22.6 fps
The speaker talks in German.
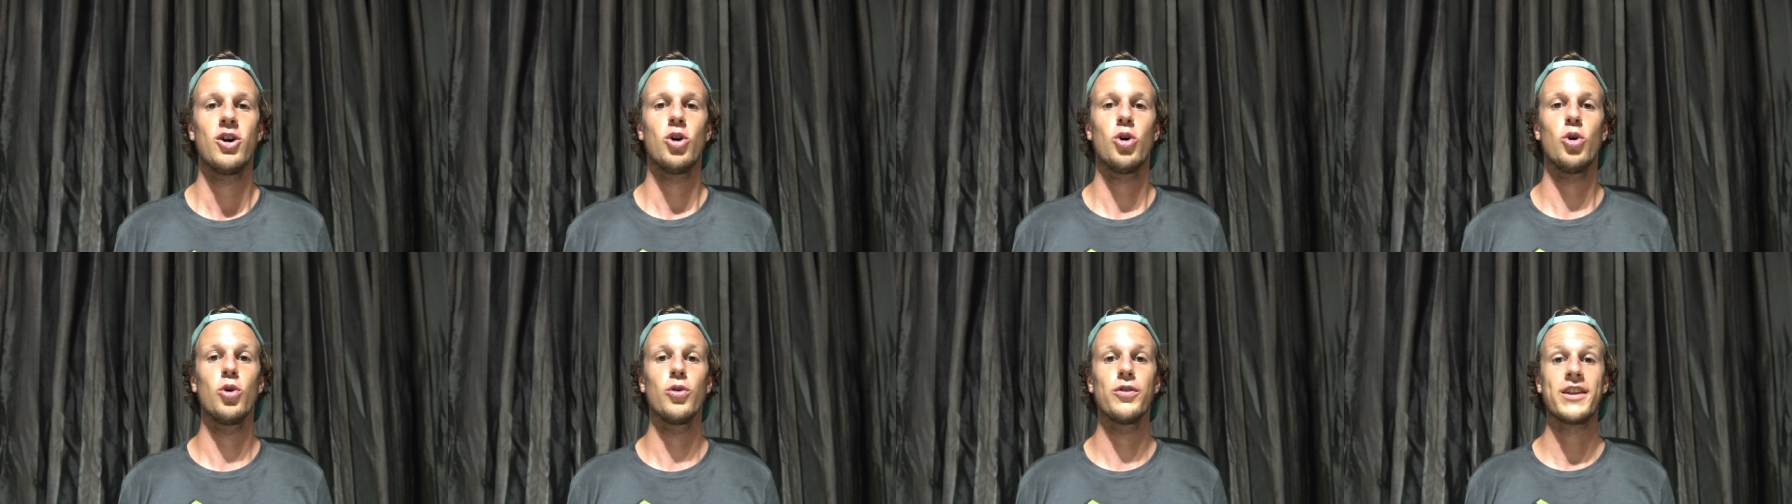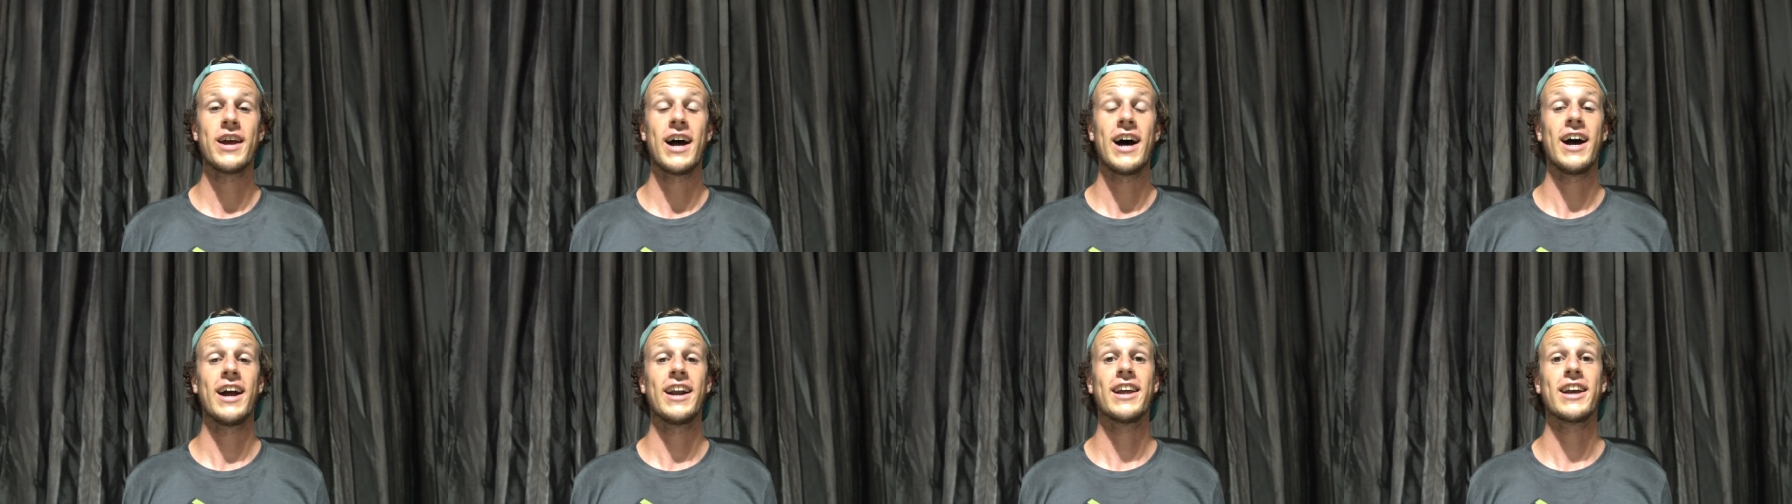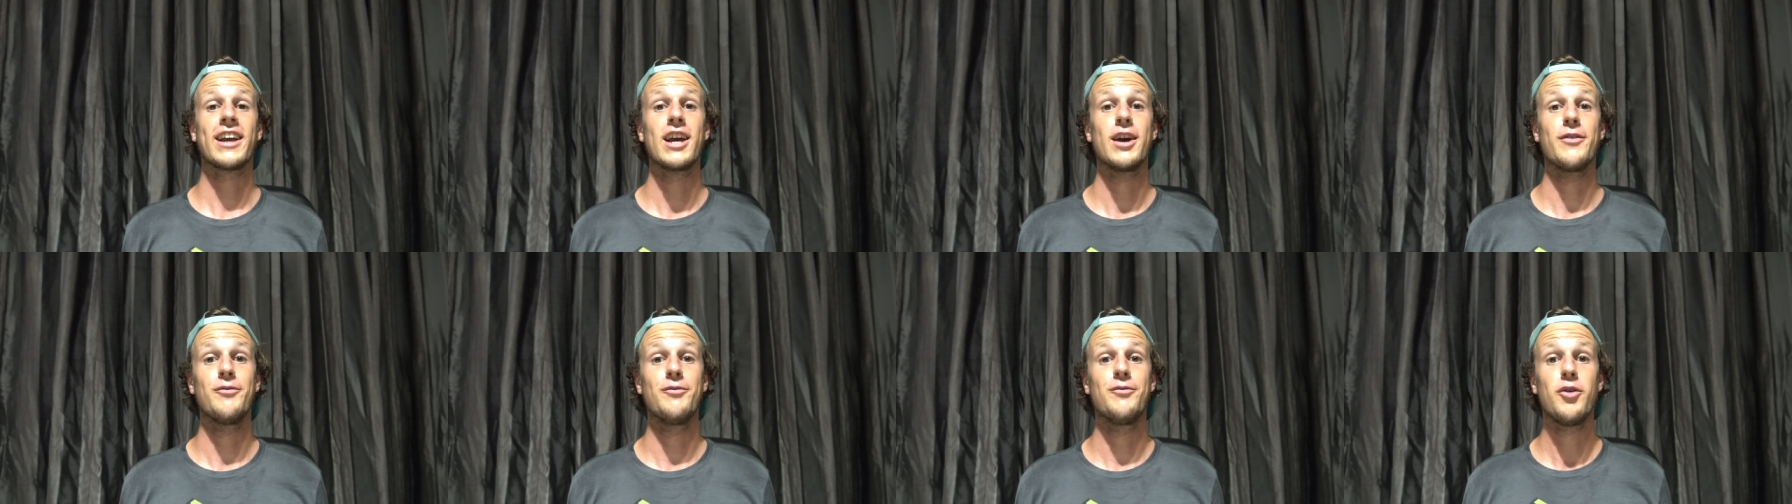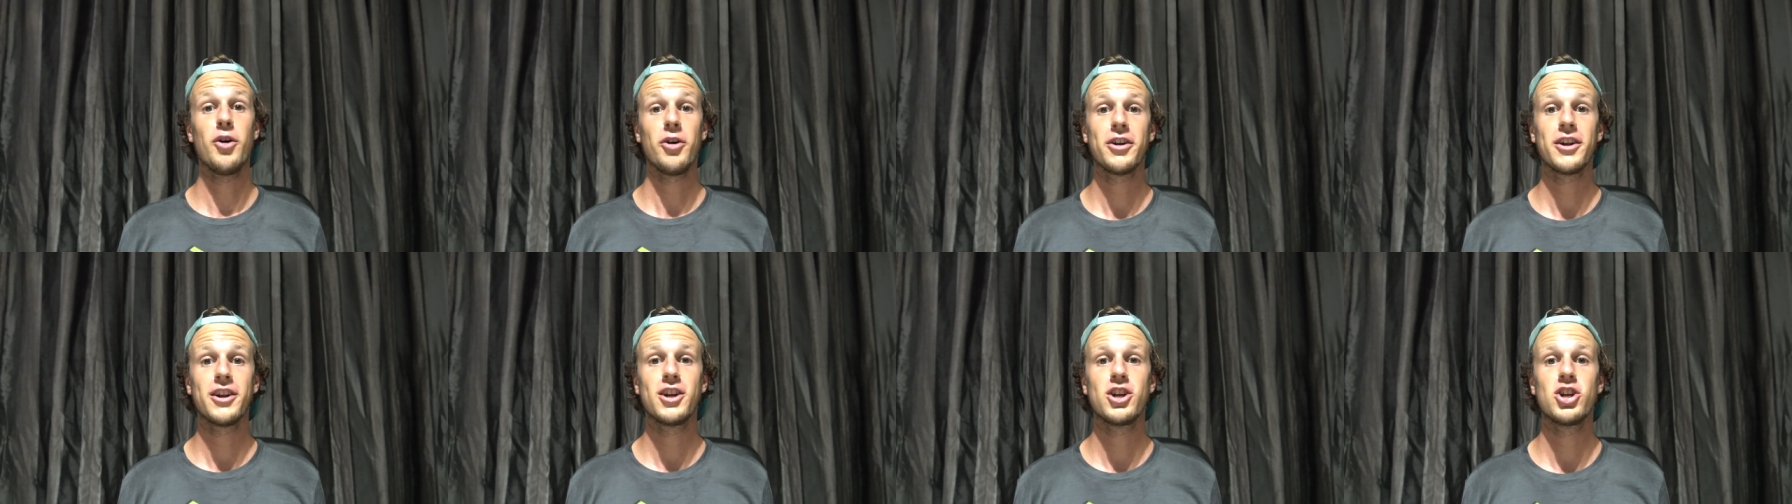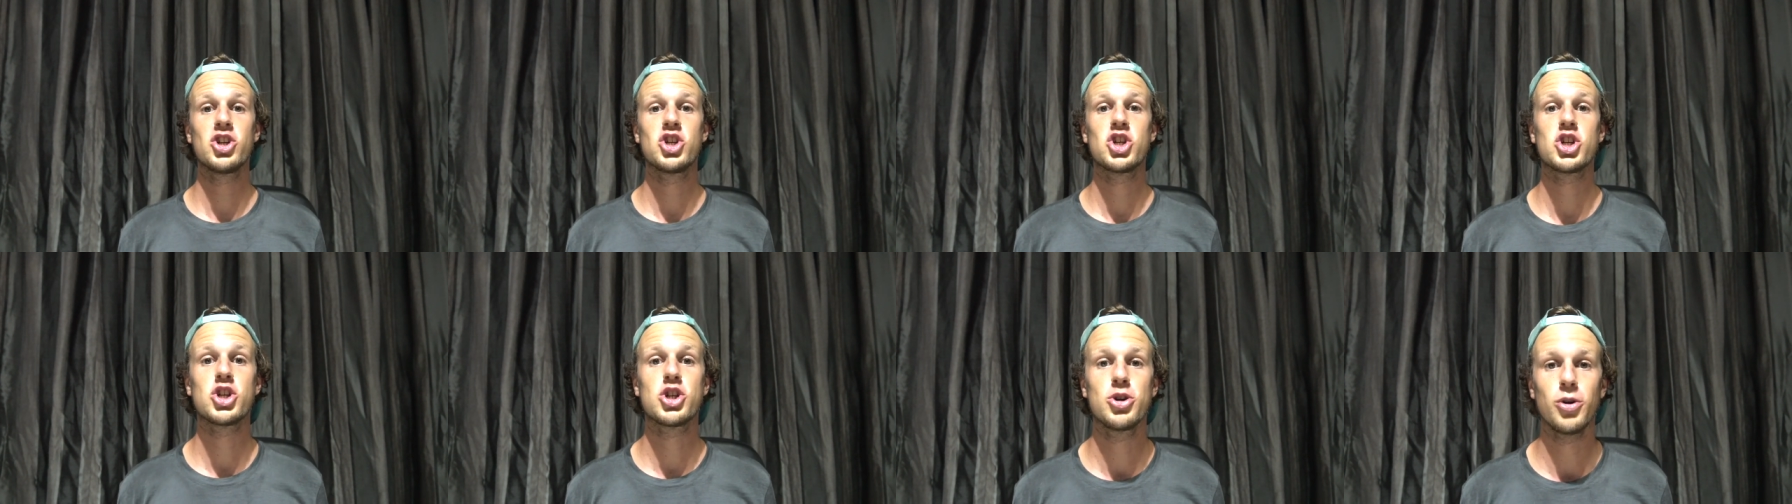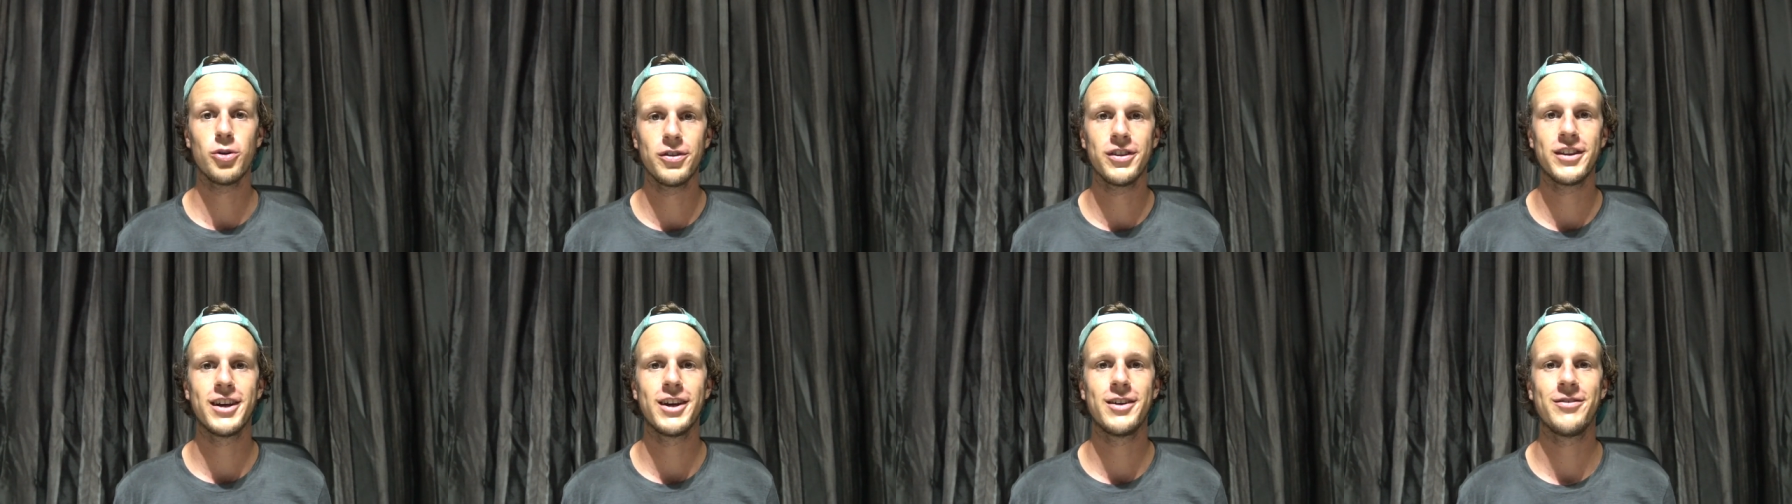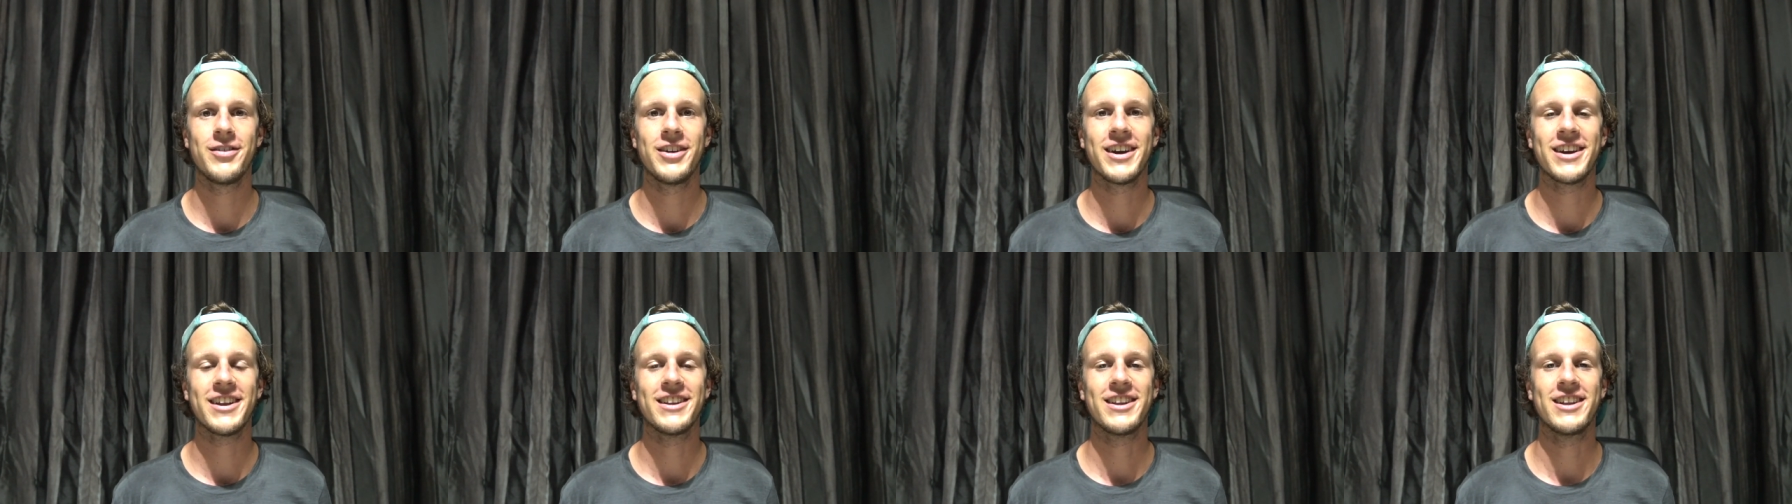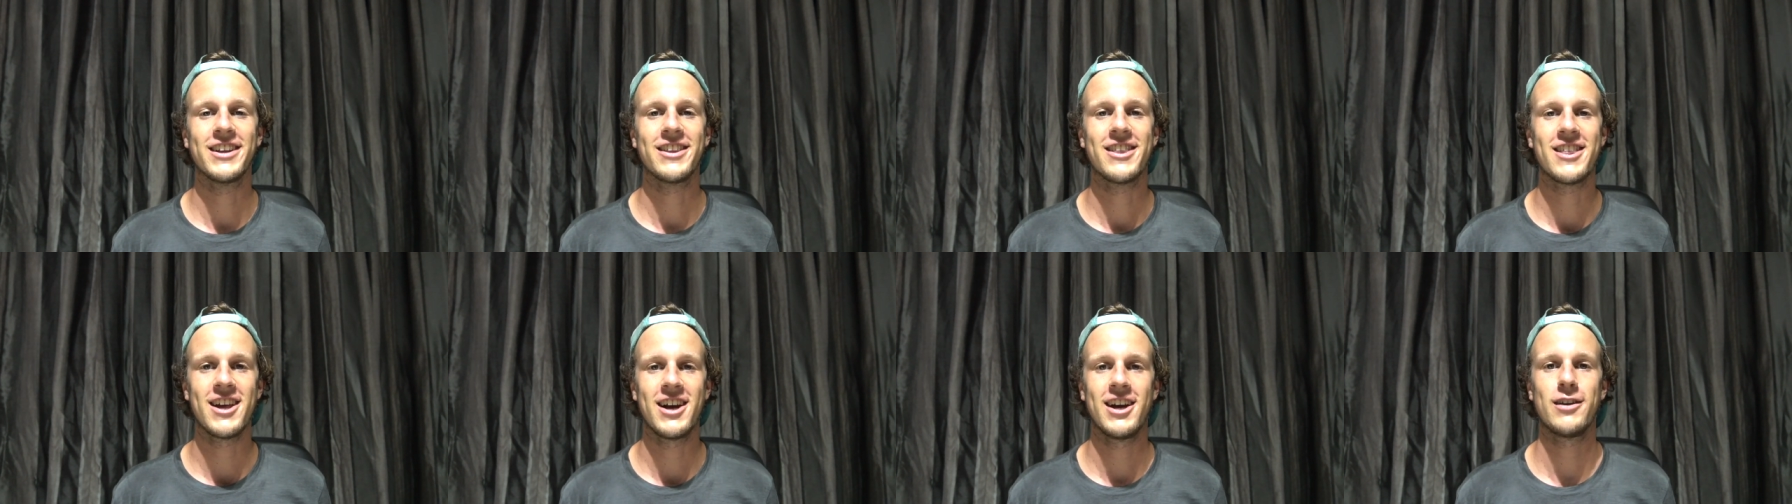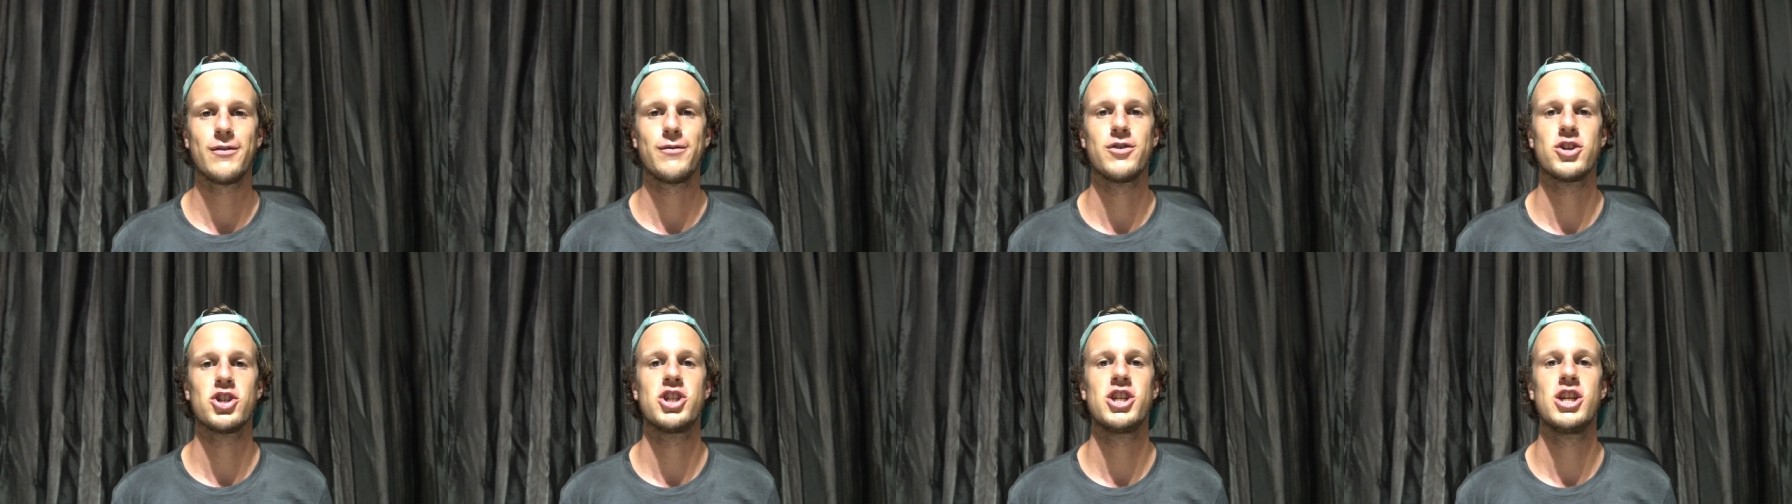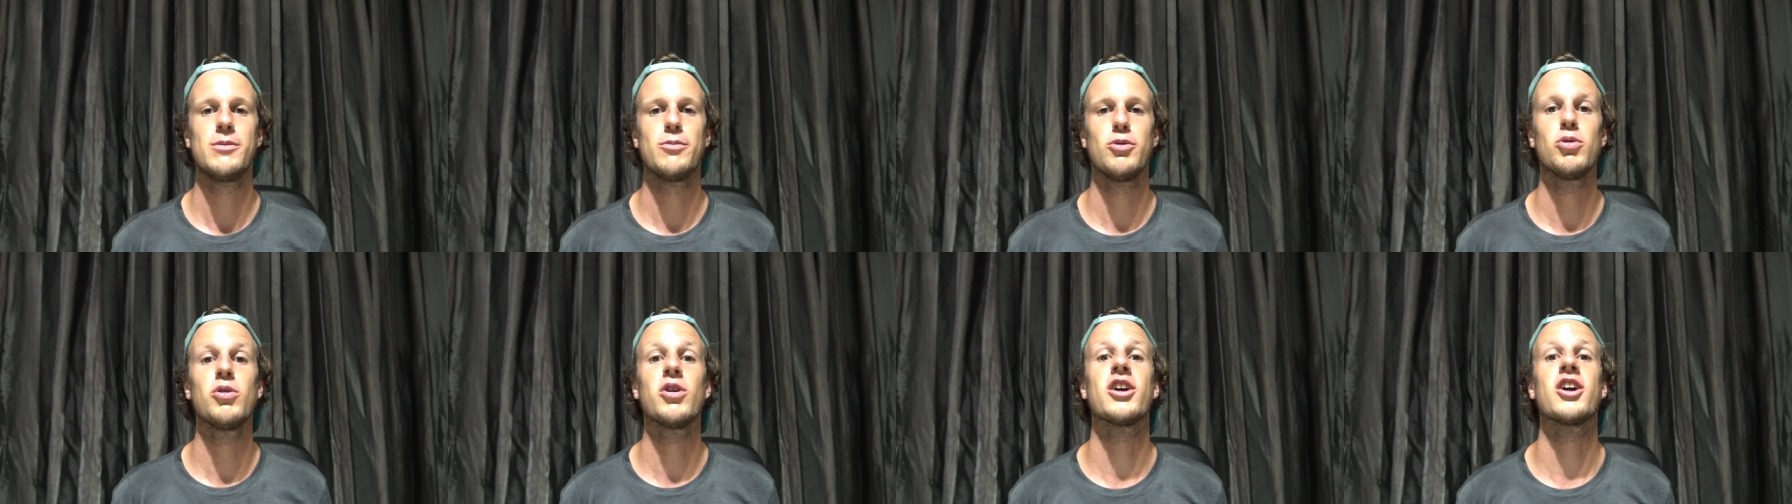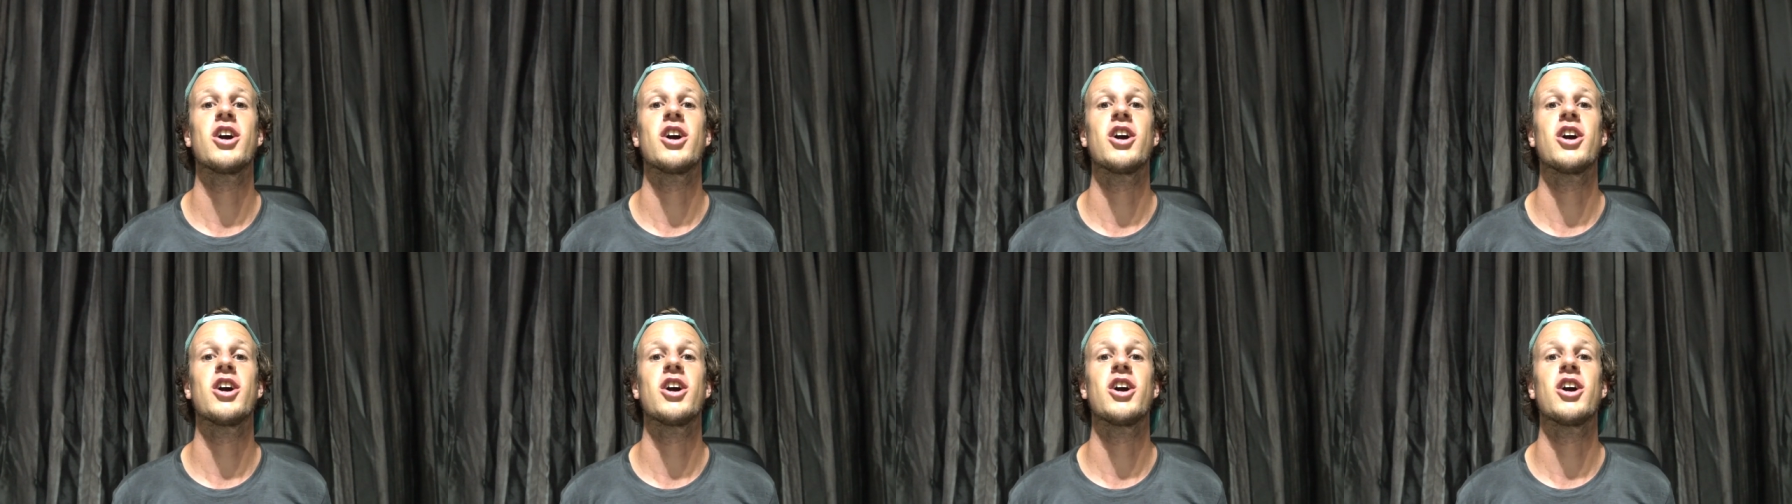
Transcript: und einer gewonnenen Stunde wegen der Zeitverschiebung